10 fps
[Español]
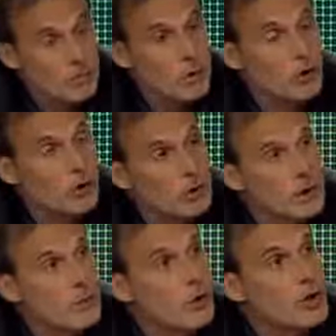No
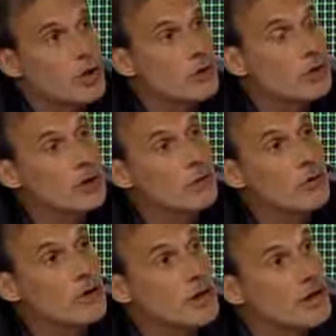compramos estamos dentro,
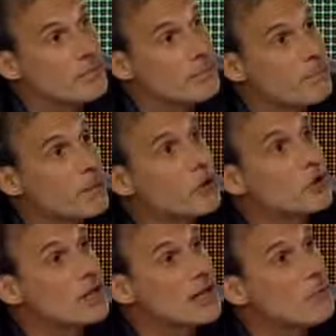tratamos de Pero
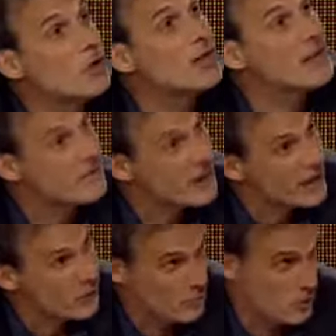no tratamos de
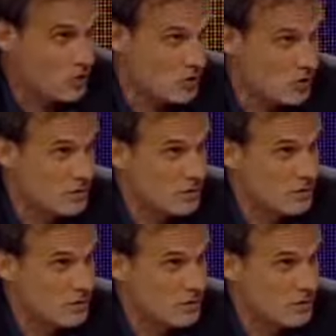dignificarlo un poco. Que podamos